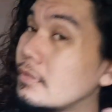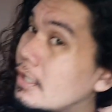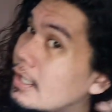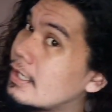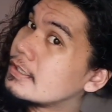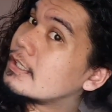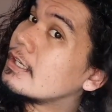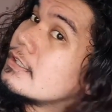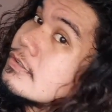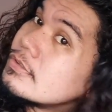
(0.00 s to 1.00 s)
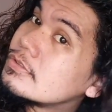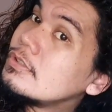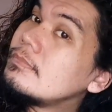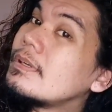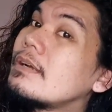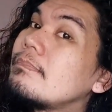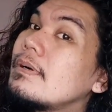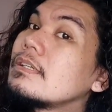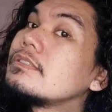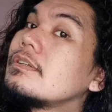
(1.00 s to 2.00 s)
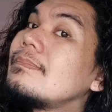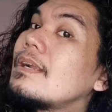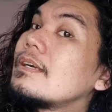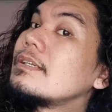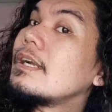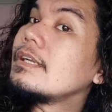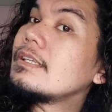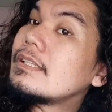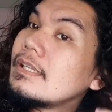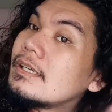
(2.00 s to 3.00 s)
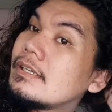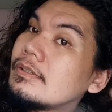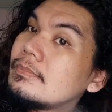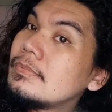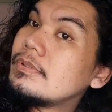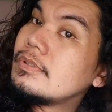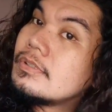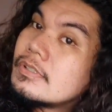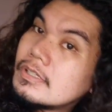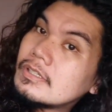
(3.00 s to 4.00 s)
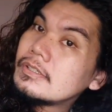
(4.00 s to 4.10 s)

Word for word: nakakadry ito sobra pag sobrang dry na talaga yung buhok.